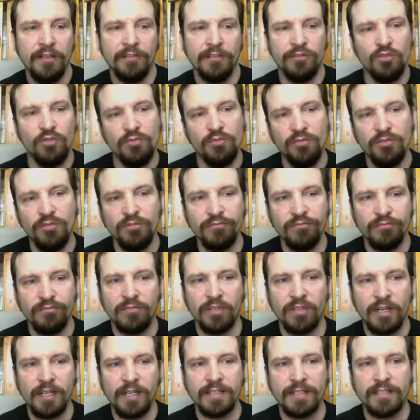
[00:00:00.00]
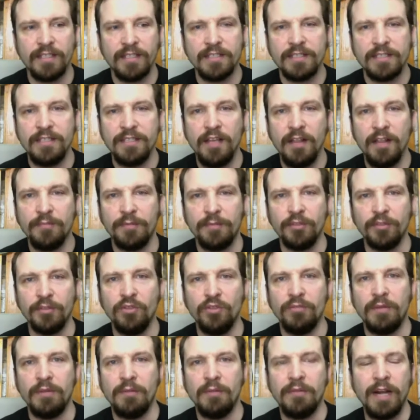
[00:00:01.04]
Думаю, раз отснял,
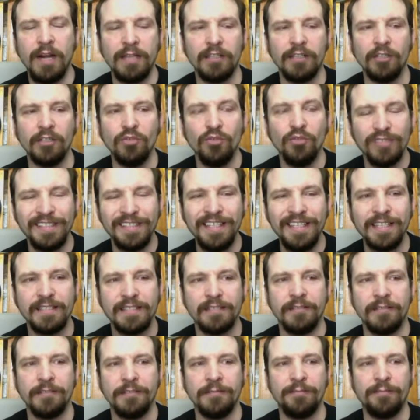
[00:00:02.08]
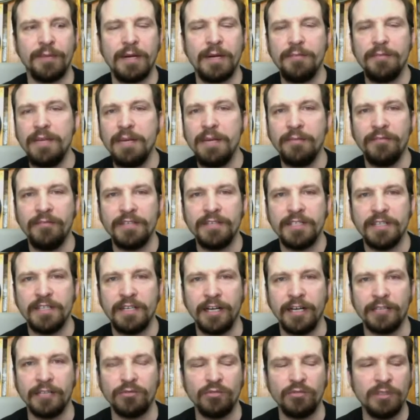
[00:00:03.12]
потом обратно. Но здесь э, проблема возникает.